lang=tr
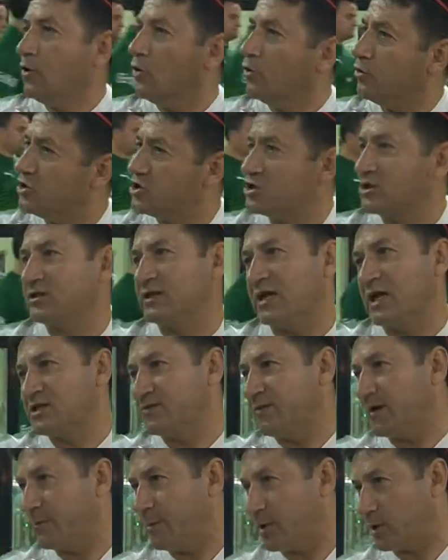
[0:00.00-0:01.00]
Onun için
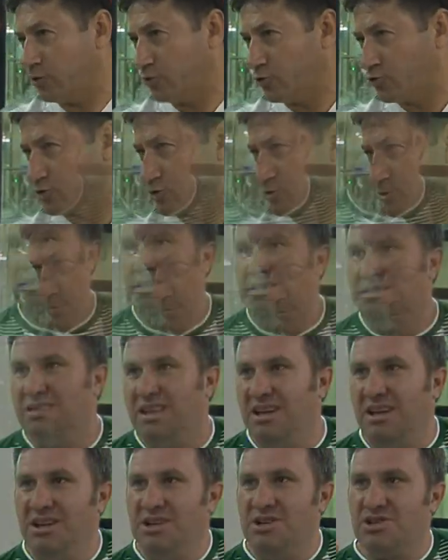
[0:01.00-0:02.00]
transfer bekliyoruz.
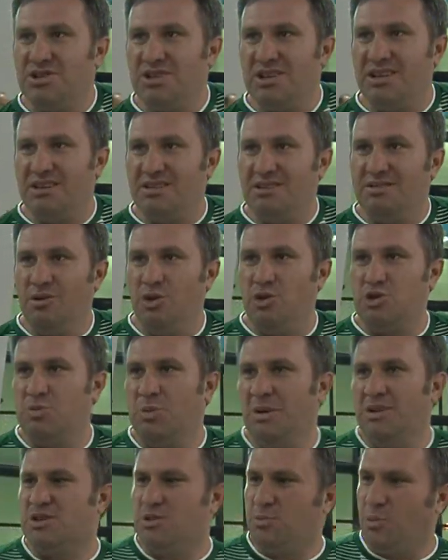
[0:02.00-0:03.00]
Drenj
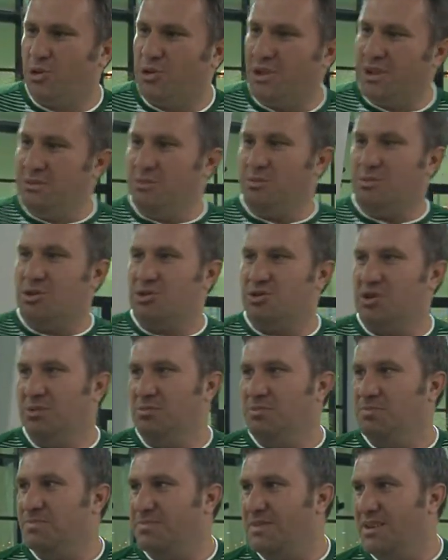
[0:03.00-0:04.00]
Osman Spor'da dinliyorsam.